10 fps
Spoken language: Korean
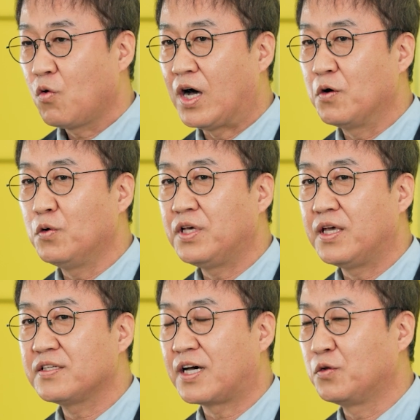광고
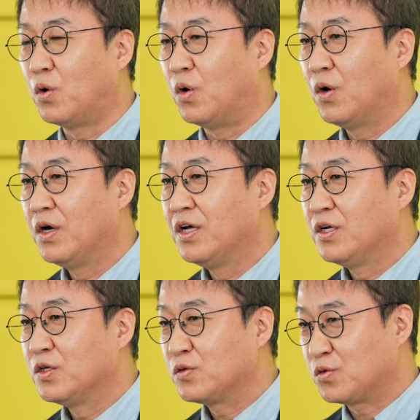대행사도
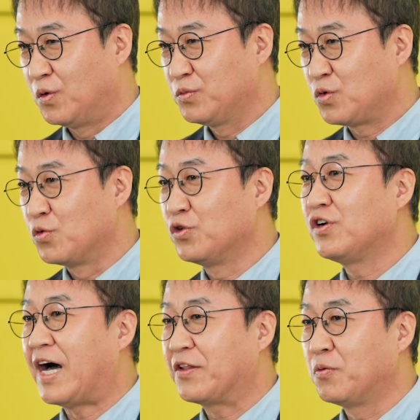좀 종류를
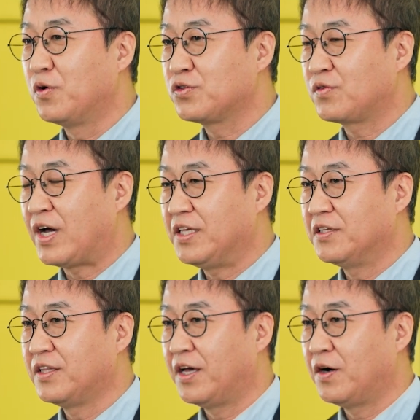나눠볼 수가
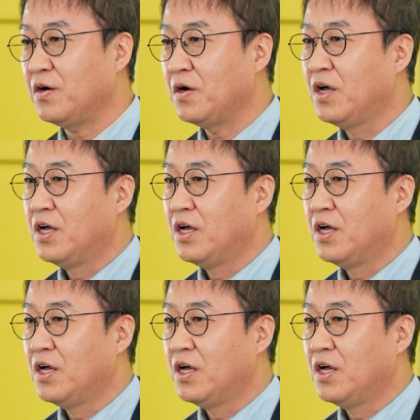있는데요.